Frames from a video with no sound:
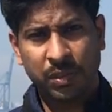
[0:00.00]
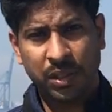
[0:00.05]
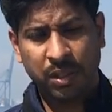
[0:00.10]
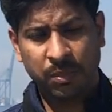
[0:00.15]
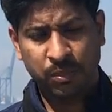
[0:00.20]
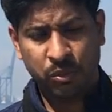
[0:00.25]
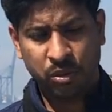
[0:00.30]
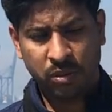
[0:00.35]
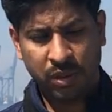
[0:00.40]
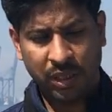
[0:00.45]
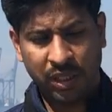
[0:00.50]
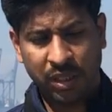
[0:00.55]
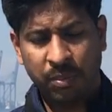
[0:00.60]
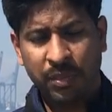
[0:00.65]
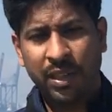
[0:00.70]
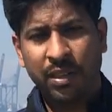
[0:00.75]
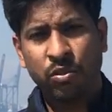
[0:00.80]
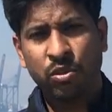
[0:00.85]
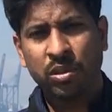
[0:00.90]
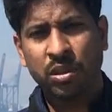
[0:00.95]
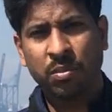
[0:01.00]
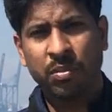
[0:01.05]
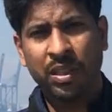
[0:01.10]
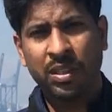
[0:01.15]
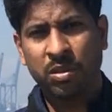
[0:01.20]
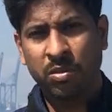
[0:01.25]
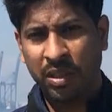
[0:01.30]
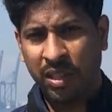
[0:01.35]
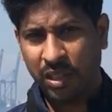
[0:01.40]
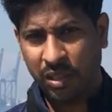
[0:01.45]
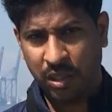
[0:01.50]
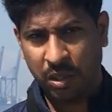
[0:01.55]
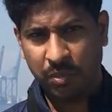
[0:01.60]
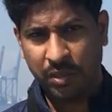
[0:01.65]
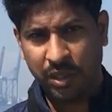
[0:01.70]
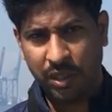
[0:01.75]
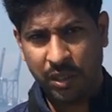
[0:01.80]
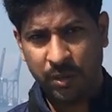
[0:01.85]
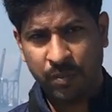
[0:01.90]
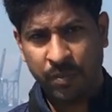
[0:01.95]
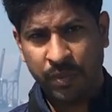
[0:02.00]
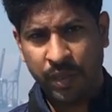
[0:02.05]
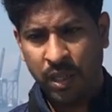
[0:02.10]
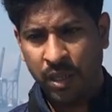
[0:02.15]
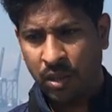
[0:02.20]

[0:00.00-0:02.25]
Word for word: मतलब जो कदम है ना वो संभाल संभाल के रखना पड़ रहा है